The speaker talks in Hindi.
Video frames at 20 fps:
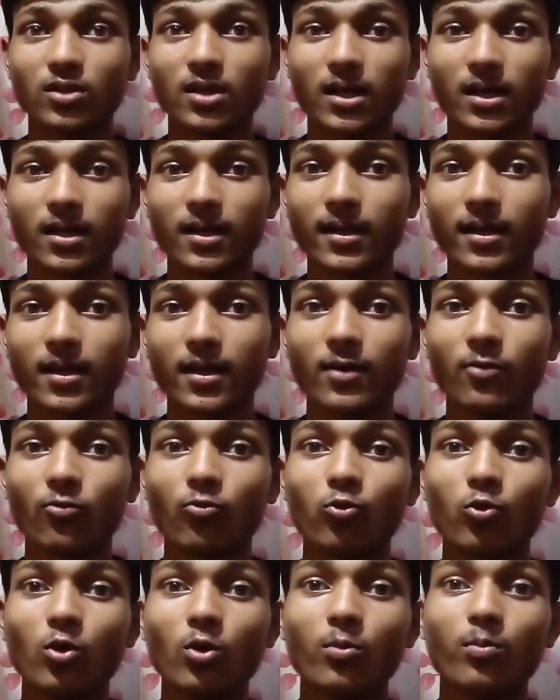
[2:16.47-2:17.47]
नगरी है
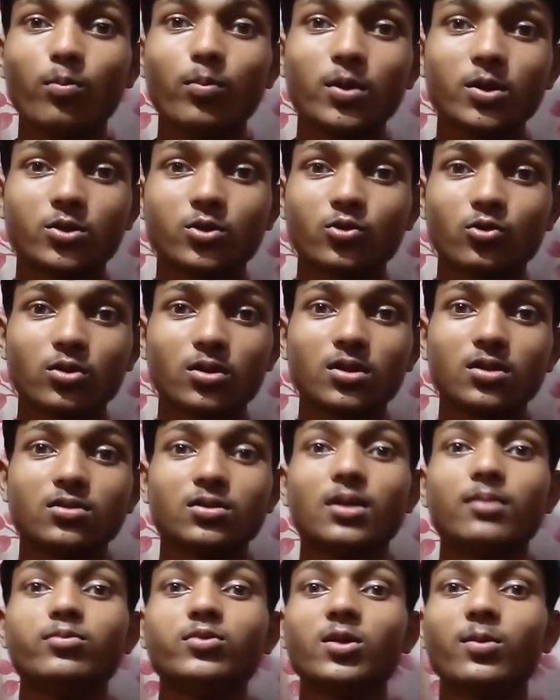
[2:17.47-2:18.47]
वो विश्व की
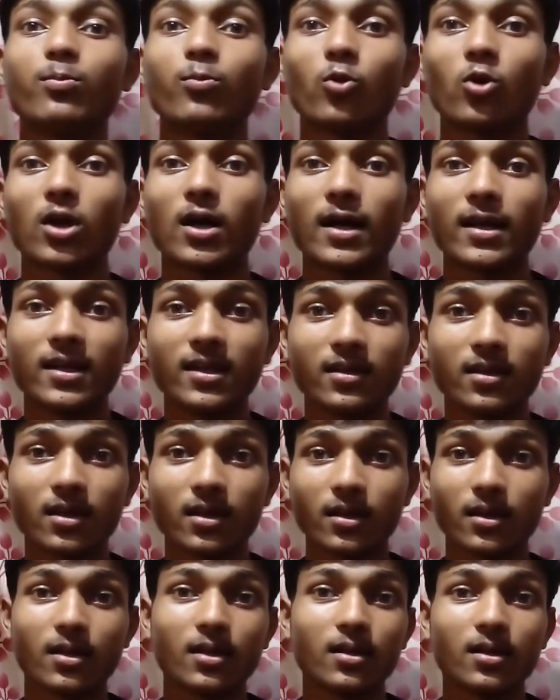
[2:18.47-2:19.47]
सबसे पुरानी
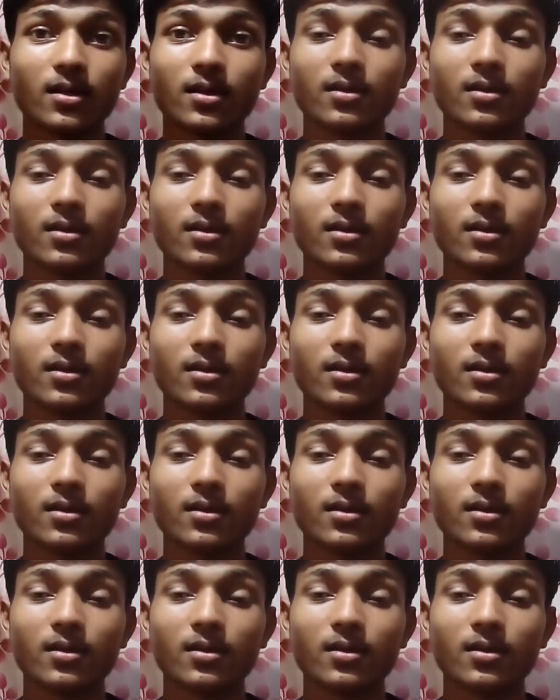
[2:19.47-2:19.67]
नगरी है